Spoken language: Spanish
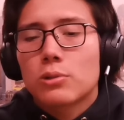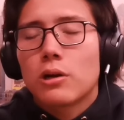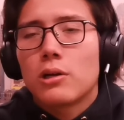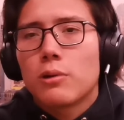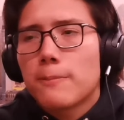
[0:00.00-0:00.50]

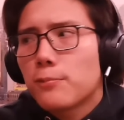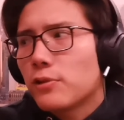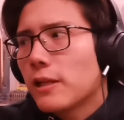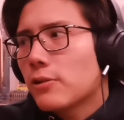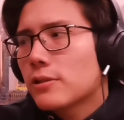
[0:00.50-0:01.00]
Tuaton
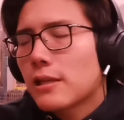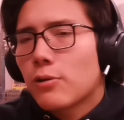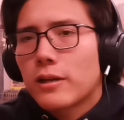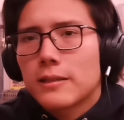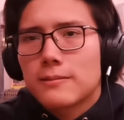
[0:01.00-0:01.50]
Galúa pudiendo
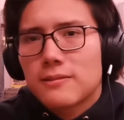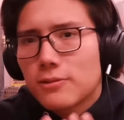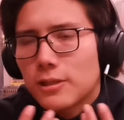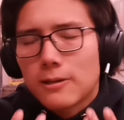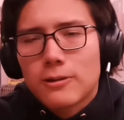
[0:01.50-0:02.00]
hacer lo
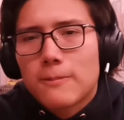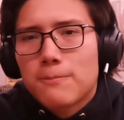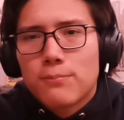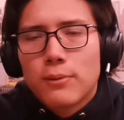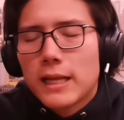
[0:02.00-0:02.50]
que, sea,
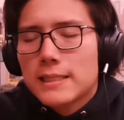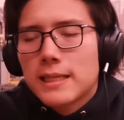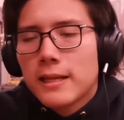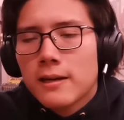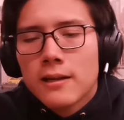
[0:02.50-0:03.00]
lo que
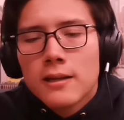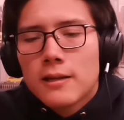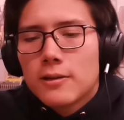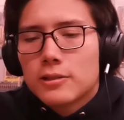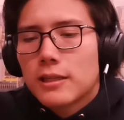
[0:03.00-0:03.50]
puede hacer.